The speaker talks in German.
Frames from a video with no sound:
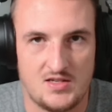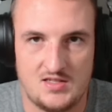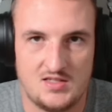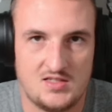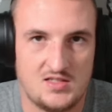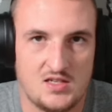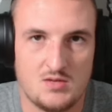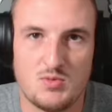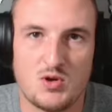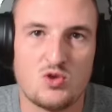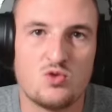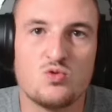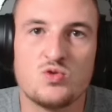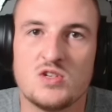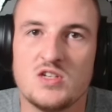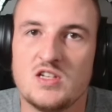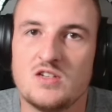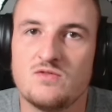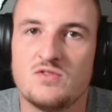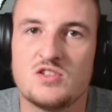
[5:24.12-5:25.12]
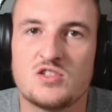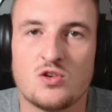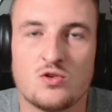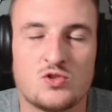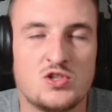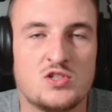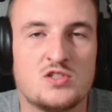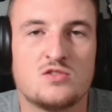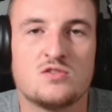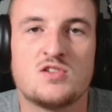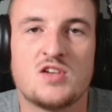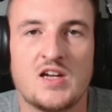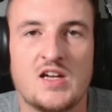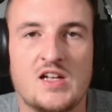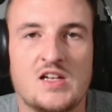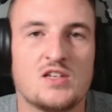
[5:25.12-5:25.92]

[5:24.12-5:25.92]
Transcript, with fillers: Es ist immer gut, irgendwie Social zu teilen.